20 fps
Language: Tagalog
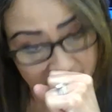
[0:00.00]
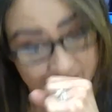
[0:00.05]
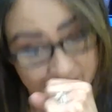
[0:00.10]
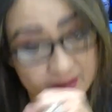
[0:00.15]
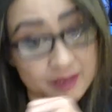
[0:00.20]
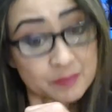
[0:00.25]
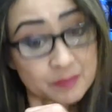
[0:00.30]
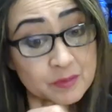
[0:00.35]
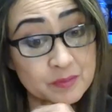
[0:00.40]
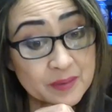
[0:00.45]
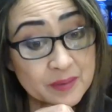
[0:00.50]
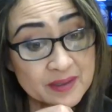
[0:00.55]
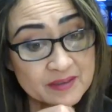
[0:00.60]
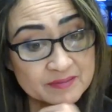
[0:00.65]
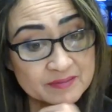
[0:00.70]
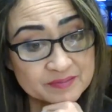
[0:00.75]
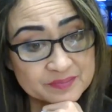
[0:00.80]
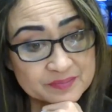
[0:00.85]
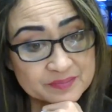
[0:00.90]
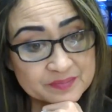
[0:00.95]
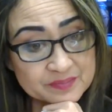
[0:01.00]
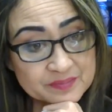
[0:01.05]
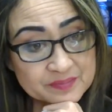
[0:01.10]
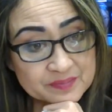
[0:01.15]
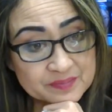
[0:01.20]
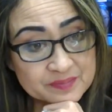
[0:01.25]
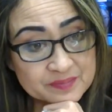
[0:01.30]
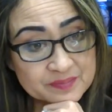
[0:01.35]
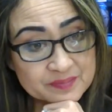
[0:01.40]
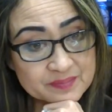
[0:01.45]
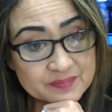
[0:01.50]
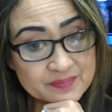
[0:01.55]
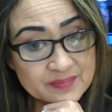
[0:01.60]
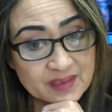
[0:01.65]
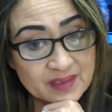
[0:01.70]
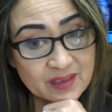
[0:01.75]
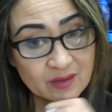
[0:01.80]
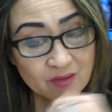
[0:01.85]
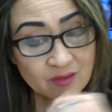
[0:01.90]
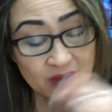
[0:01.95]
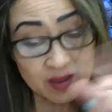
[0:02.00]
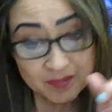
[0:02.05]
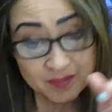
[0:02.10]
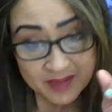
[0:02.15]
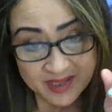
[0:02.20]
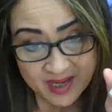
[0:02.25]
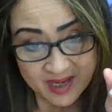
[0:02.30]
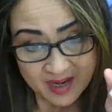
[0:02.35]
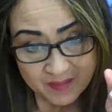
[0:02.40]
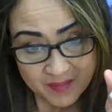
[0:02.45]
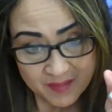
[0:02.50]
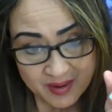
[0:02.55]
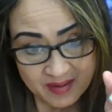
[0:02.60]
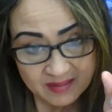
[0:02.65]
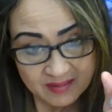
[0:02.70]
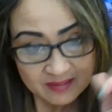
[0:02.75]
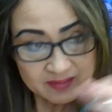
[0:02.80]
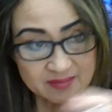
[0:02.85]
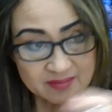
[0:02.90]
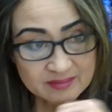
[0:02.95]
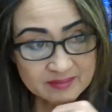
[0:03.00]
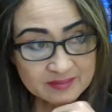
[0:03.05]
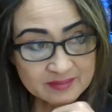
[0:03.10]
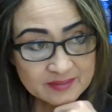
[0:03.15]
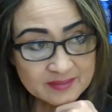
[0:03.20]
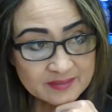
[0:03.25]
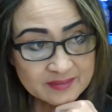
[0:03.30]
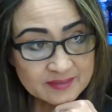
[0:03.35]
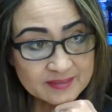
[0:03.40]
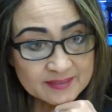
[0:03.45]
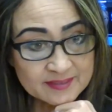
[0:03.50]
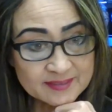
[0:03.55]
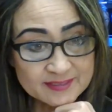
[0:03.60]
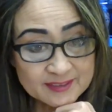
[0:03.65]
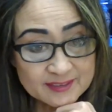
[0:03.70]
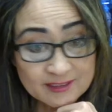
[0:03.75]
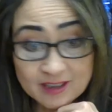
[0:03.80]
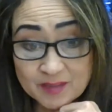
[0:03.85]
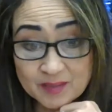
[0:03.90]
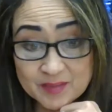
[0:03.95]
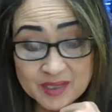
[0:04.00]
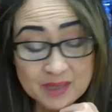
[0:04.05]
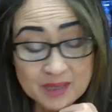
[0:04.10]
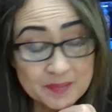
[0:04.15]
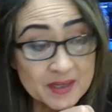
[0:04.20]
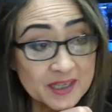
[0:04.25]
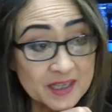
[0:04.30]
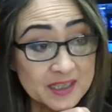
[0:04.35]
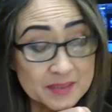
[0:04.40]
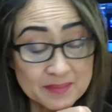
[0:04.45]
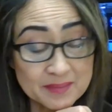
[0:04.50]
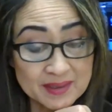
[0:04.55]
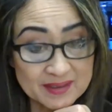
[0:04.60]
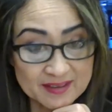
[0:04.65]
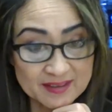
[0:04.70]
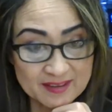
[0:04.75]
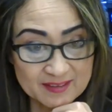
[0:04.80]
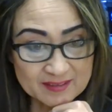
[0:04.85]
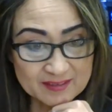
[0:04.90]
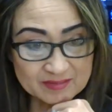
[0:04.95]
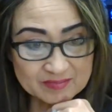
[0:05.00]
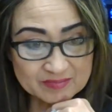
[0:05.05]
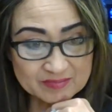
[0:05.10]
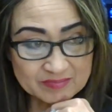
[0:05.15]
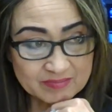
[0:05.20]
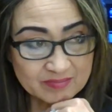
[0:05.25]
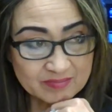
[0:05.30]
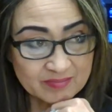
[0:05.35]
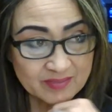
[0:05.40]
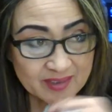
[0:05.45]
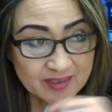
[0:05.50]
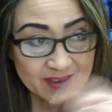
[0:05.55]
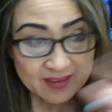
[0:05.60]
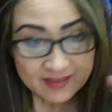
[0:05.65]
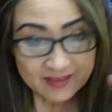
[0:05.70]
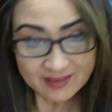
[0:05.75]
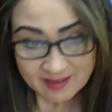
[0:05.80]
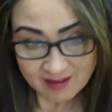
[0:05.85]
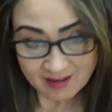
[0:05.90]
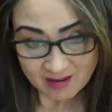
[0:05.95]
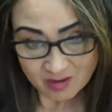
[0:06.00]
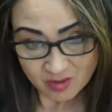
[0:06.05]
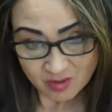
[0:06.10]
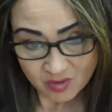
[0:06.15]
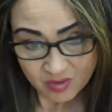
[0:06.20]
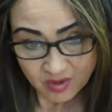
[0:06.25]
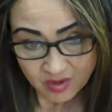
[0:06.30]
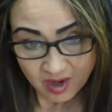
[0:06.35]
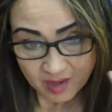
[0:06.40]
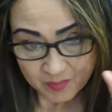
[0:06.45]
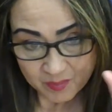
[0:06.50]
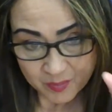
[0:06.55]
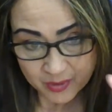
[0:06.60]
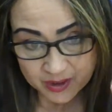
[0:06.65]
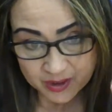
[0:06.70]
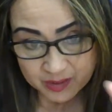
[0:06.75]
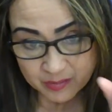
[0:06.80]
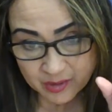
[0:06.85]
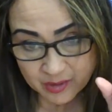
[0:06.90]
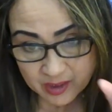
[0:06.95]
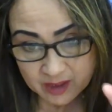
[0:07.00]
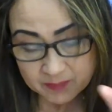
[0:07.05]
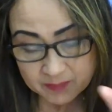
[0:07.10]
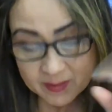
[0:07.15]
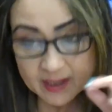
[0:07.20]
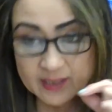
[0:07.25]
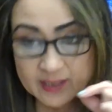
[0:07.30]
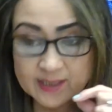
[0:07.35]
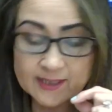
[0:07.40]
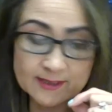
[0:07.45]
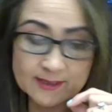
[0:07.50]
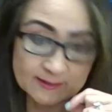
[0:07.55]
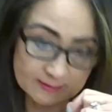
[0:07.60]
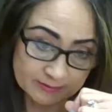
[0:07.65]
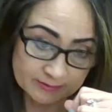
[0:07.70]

hindi po ba? O kamayabang. Kamayabang animal ka. Hindi ako ang pwede mo kalabanin.